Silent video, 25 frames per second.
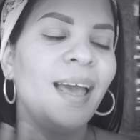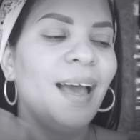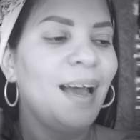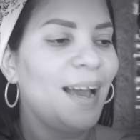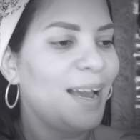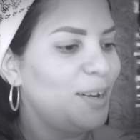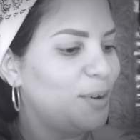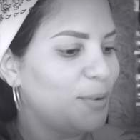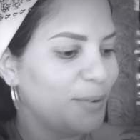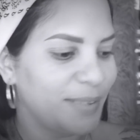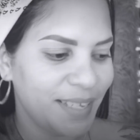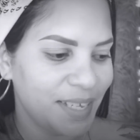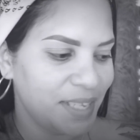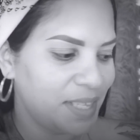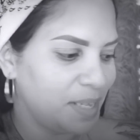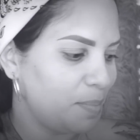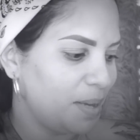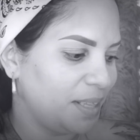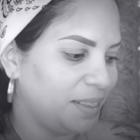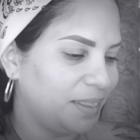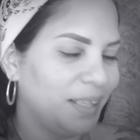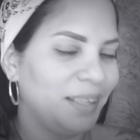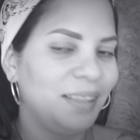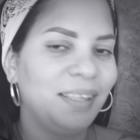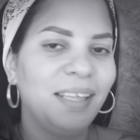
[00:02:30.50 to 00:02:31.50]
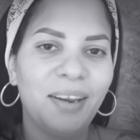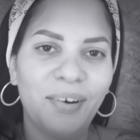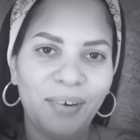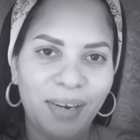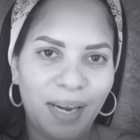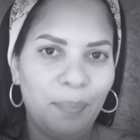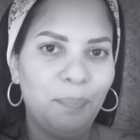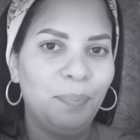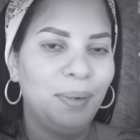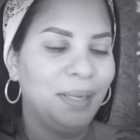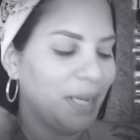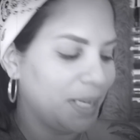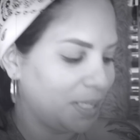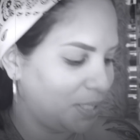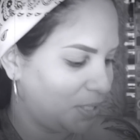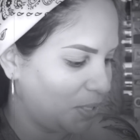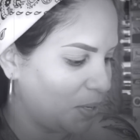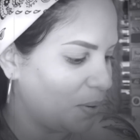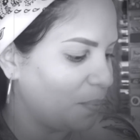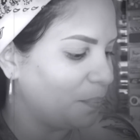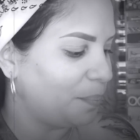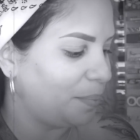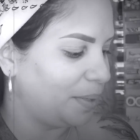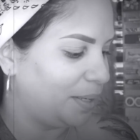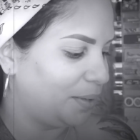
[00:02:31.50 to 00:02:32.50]
Ay, no sé si me entendieron la
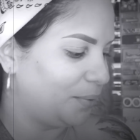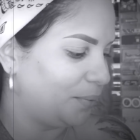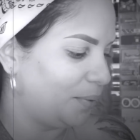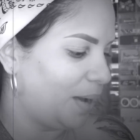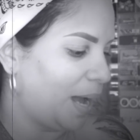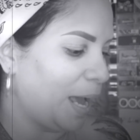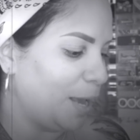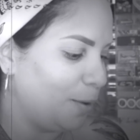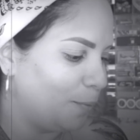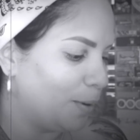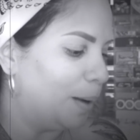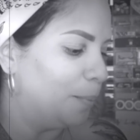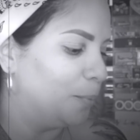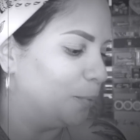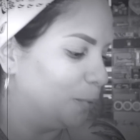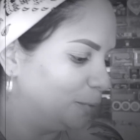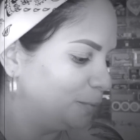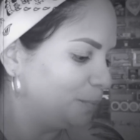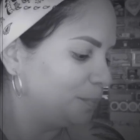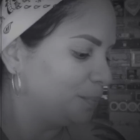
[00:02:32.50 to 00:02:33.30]
explicación, pero ahí vamos.